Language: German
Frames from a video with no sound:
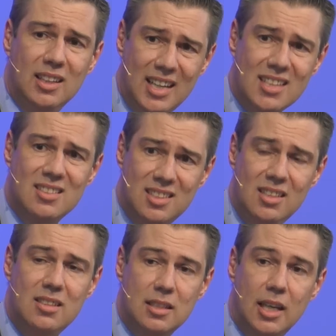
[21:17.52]
dann lass
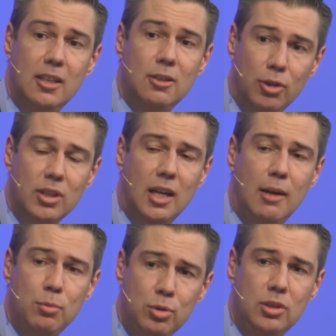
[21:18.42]
dies eine neue
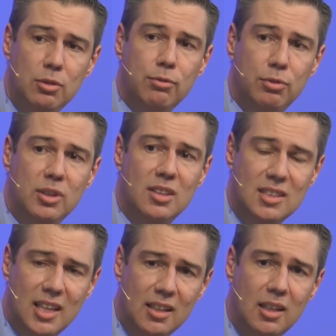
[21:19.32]
Ermutigung für dich
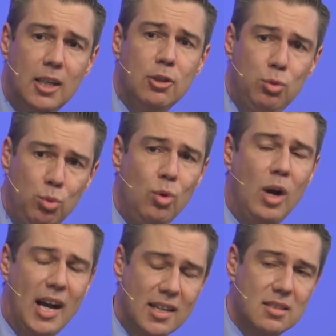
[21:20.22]
sein. Du
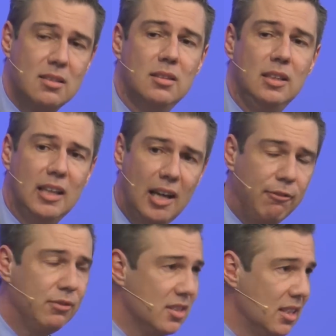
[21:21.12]
hast die
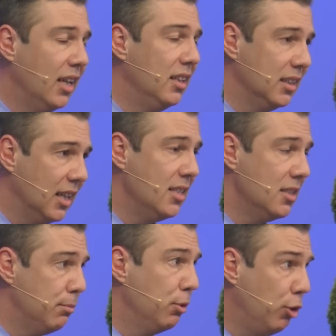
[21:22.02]
Kraft des Heiligen
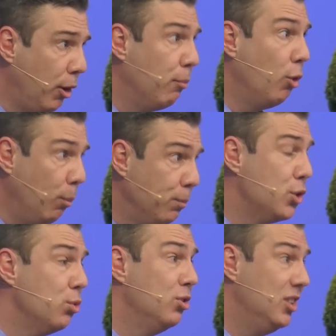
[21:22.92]
Geistes bekommen, um
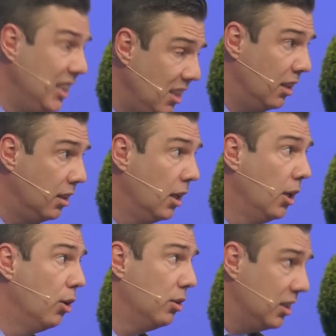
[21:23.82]
zu dienen
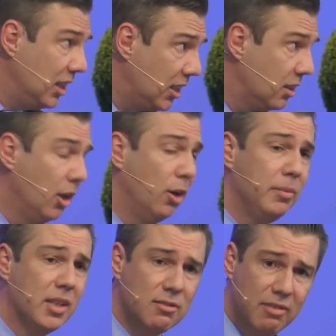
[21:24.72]
und nicht um
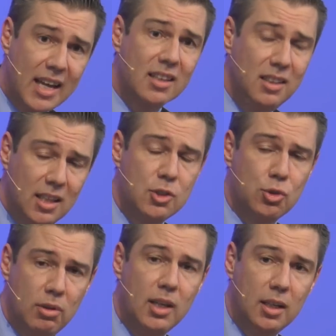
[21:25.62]
das Werk
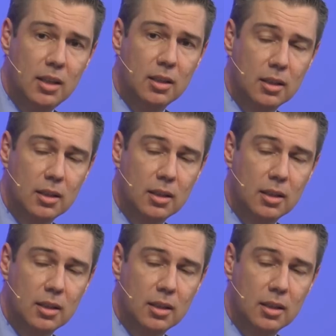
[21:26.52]
niederzulegen.